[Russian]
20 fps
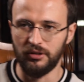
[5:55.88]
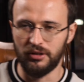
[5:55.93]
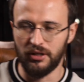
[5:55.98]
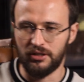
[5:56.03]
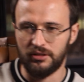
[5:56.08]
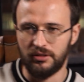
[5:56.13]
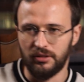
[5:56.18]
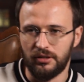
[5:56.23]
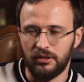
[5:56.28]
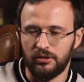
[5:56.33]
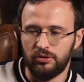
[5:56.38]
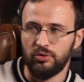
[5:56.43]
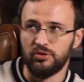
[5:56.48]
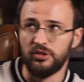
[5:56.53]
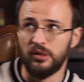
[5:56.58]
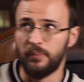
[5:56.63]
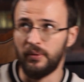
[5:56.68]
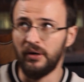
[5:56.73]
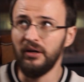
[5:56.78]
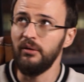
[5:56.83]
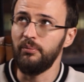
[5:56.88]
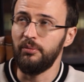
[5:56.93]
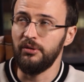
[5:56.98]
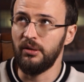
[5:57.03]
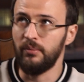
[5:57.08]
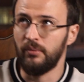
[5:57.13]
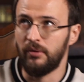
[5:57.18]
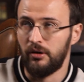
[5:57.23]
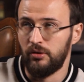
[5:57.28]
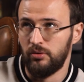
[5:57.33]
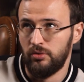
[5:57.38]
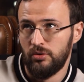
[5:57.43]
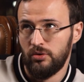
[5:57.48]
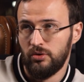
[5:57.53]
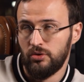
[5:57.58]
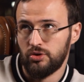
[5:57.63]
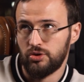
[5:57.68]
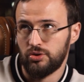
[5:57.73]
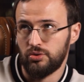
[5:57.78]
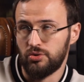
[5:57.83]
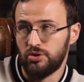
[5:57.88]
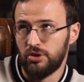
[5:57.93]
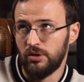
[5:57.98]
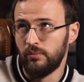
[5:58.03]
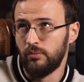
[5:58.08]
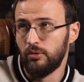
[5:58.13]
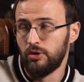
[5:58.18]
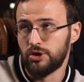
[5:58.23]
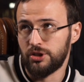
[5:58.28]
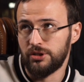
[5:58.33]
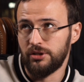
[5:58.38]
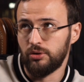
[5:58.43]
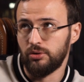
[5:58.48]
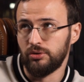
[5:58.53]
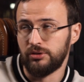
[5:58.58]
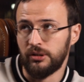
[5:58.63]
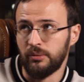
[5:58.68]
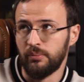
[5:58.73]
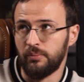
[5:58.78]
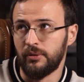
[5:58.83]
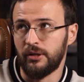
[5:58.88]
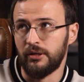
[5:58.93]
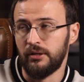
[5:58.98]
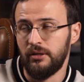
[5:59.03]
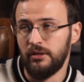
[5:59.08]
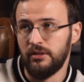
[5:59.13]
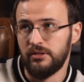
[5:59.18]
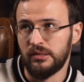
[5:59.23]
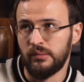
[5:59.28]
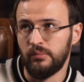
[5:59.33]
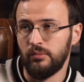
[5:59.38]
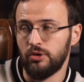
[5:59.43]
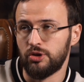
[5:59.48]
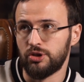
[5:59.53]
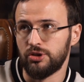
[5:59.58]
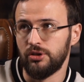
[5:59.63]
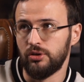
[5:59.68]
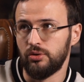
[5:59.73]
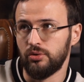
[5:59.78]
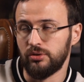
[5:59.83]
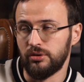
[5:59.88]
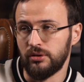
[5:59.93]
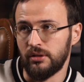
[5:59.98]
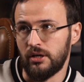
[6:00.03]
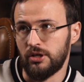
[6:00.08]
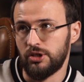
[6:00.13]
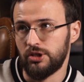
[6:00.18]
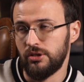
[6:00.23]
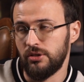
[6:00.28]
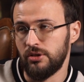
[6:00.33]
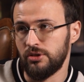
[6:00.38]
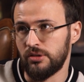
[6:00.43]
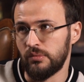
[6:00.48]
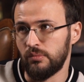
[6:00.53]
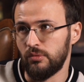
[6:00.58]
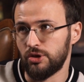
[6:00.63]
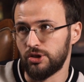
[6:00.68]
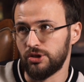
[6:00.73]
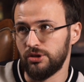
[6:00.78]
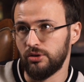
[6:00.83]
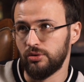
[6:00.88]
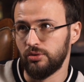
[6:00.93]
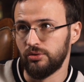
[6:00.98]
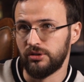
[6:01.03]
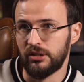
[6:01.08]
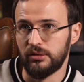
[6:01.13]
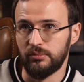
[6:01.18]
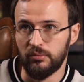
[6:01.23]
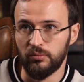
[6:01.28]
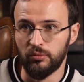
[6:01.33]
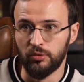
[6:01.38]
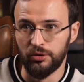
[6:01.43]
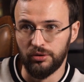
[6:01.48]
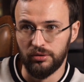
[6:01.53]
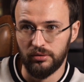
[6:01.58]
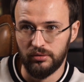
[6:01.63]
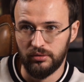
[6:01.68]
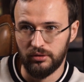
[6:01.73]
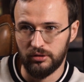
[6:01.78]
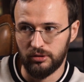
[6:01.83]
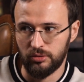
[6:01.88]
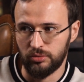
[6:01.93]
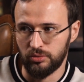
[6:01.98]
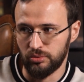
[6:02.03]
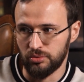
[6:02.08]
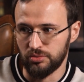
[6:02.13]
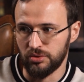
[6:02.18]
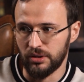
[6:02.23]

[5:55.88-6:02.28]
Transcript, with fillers: И Катя такая, то есть я правильно понимаю, что чем больше доход компании, тем больше доход наш и тем больше доход как бы мой. Я такой, ну